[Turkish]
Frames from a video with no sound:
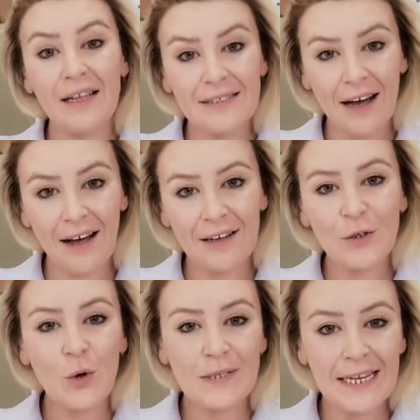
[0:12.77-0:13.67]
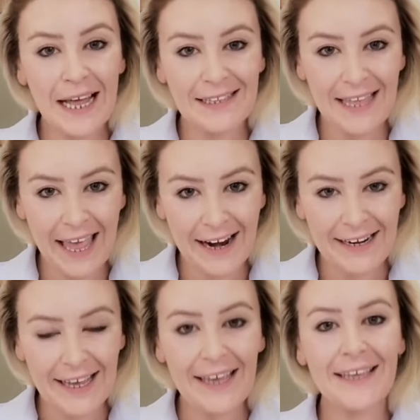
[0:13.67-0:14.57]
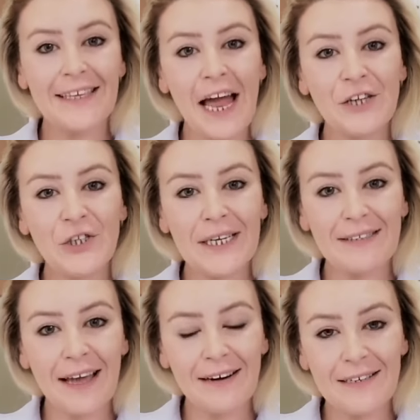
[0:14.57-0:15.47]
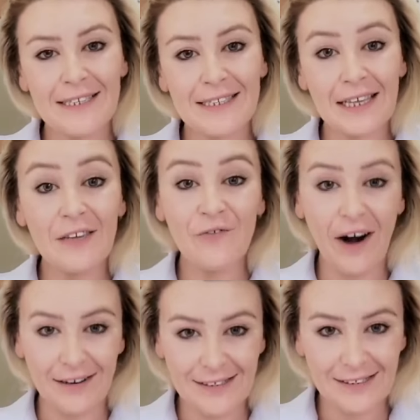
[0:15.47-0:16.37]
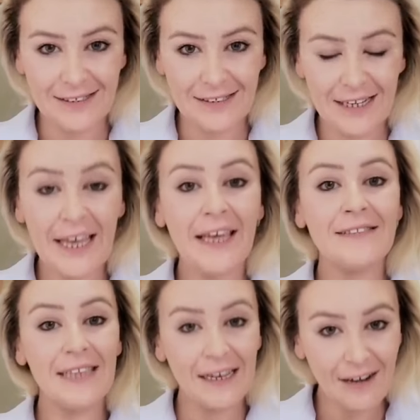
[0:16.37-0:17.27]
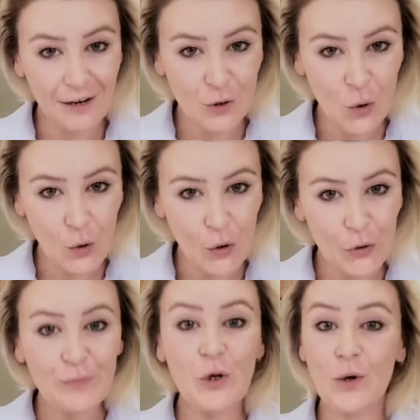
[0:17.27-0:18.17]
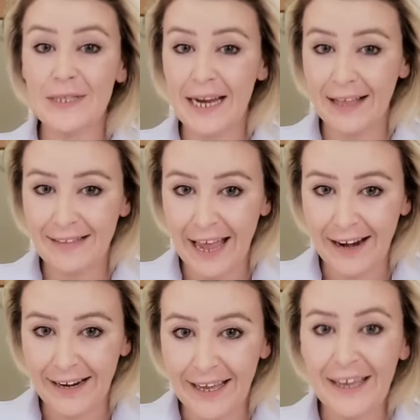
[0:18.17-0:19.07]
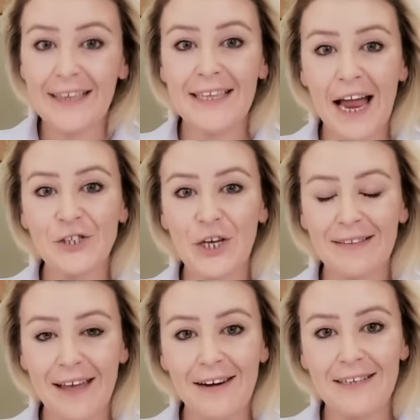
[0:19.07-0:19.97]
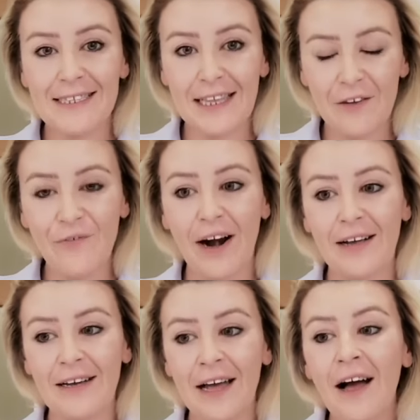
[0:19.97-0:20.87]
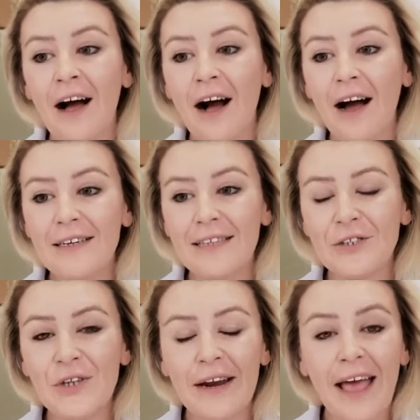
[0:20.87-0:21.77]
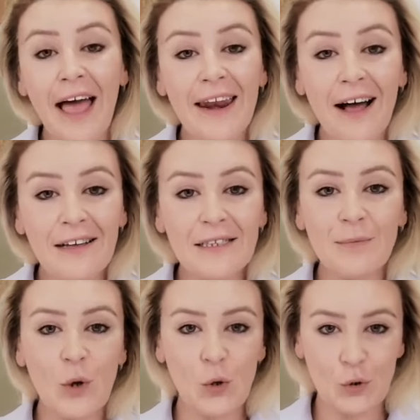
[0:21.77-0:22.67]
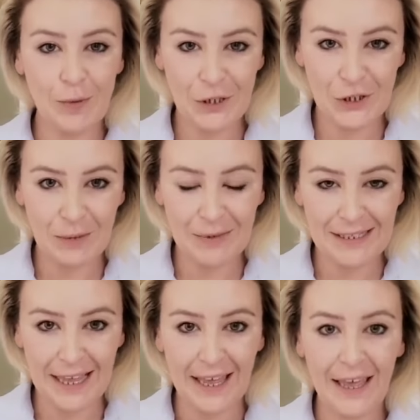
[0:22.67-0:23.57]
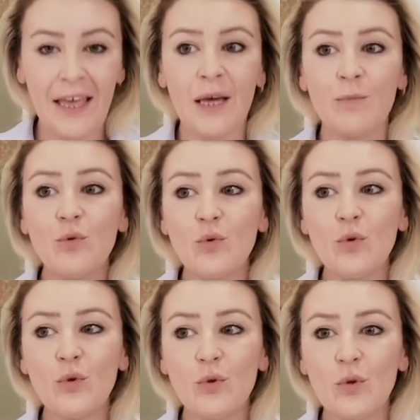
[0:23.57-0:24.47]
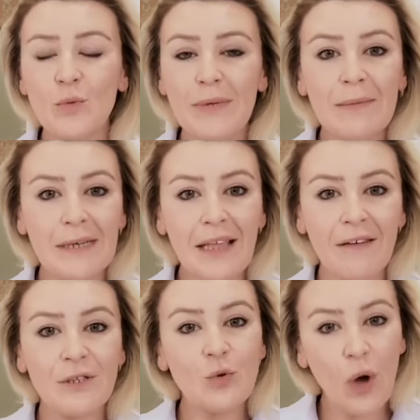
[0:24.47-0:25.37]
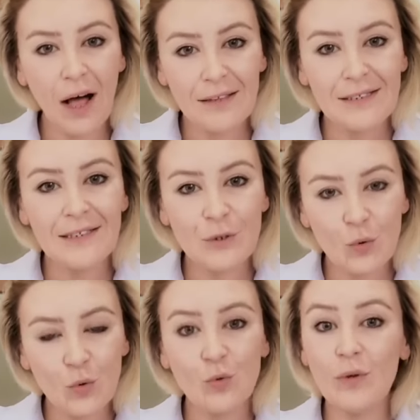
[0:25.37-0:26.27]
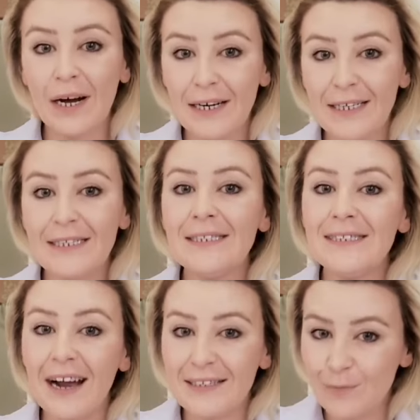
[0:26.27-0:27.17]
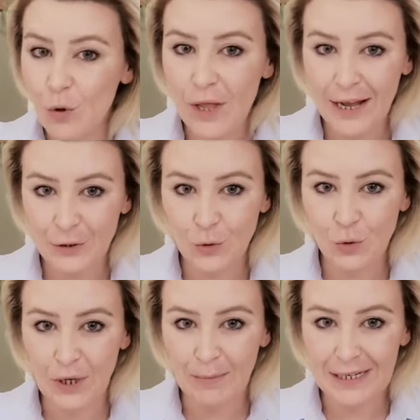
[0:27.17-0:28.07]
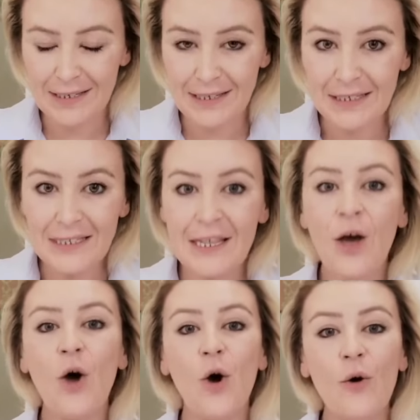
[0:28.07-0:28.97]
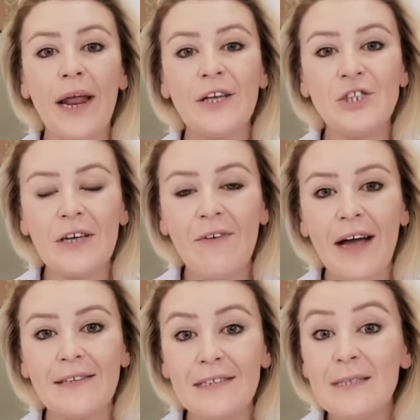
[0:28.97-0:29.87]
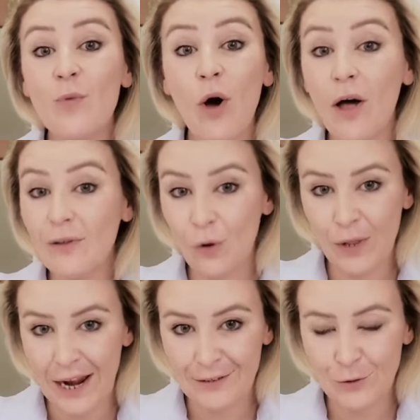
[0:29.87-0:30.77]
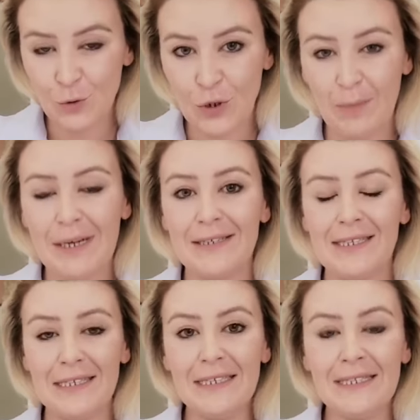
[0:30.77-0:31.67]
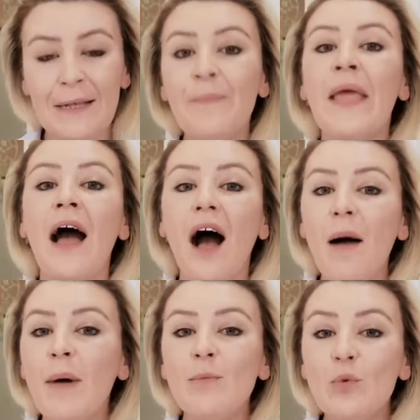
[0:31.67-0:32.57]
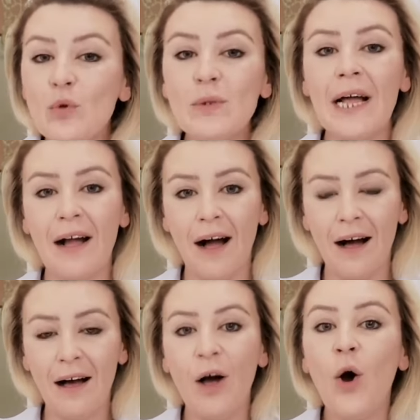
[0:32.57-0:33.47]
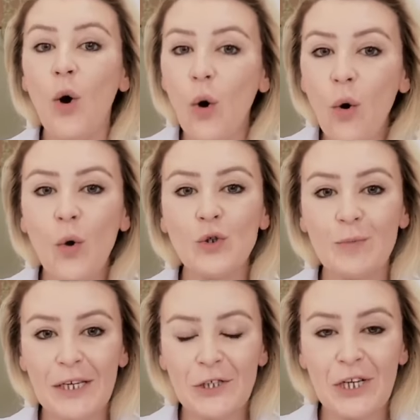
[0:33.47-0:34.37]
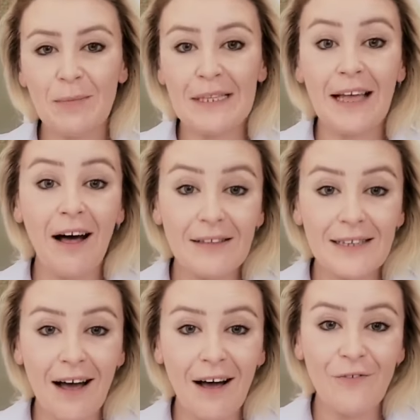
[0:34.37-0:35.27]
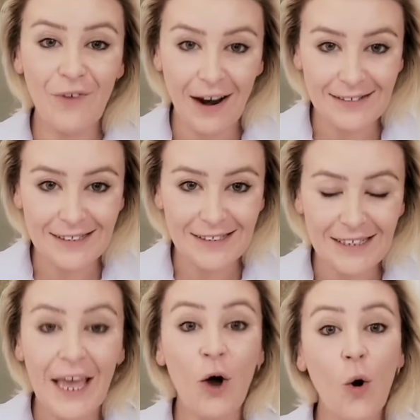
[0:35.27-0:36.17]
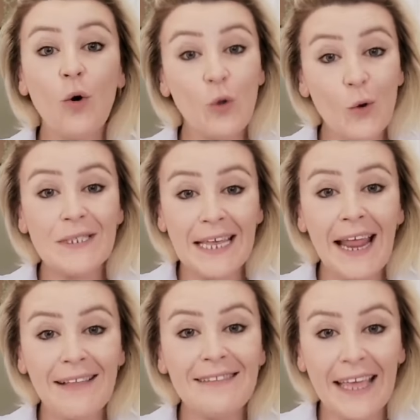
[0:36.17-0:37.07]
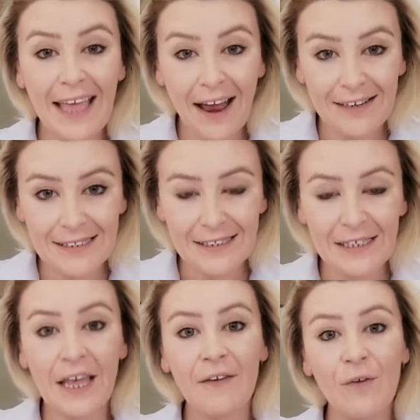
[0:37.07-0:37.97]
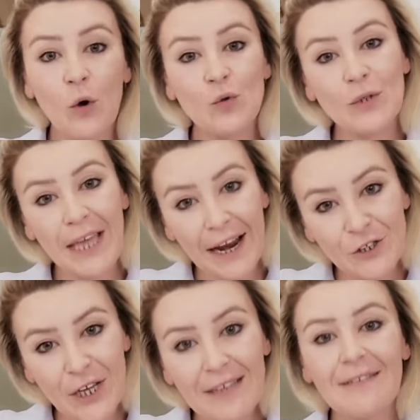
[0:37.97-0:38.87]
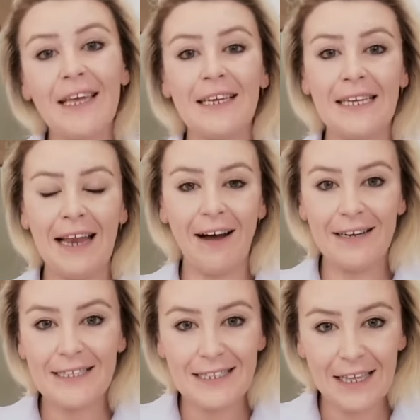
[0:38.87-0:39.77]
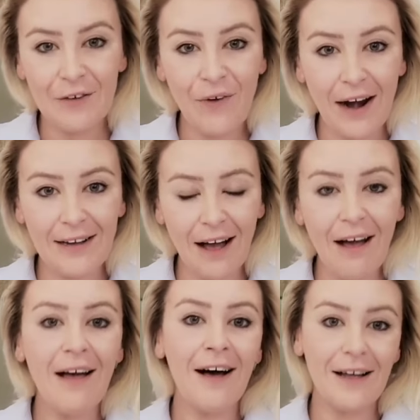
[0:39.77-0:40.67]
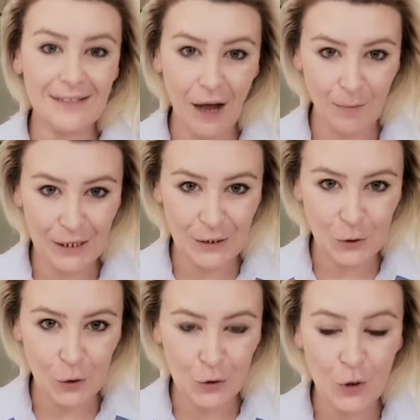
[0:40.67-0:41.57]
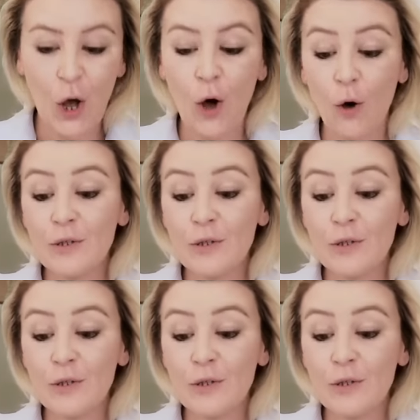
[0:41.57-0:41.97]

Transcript: Hata gözlenen değerle gerçek değer arasındaki farktır. Tekrar söylüyorum gözlenen değerle gerçek değer arasındaki fark. Arkadaşlar herhangi bir ölçme işleminde bunu e, bir manavdan aldığınız ürünün ağırlığını tartma olarak da düşünebilirsiniz. Öğrenciye verdiğiniz puan olarak da düşünebilirsiniz. Ama mutlaka o ölçme işleminde hata vardır. O gözlenen değerdir ve onun gerçek değeriyle arasındaki farka hata payı diyoruz.